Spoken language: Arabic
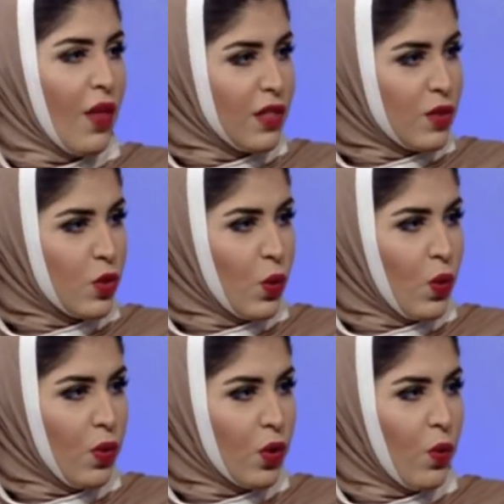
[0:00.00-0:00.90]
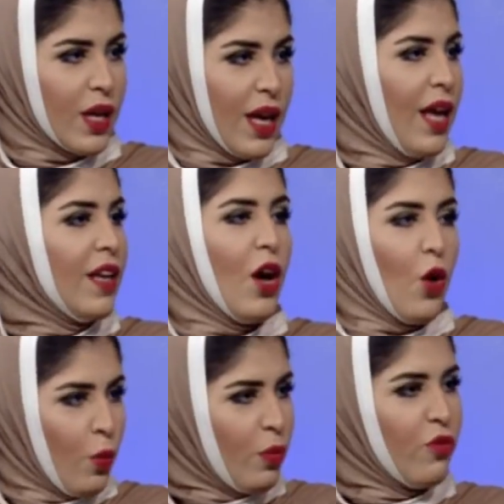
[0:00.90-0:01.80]
هذا السلوك وكانه
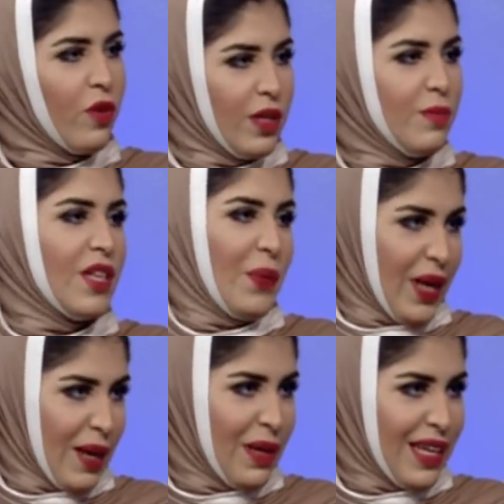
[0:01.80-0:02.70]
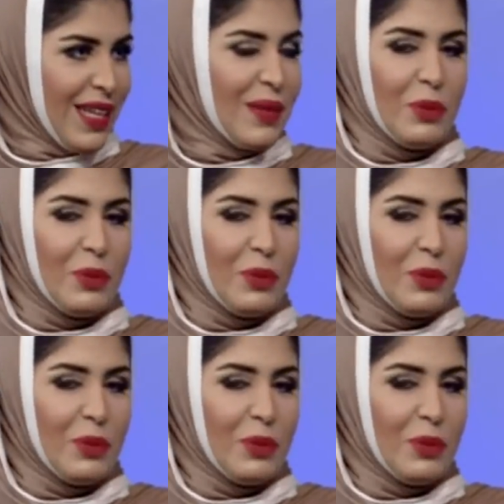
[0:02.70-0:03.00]
هو بالفعل مسوي عليك نور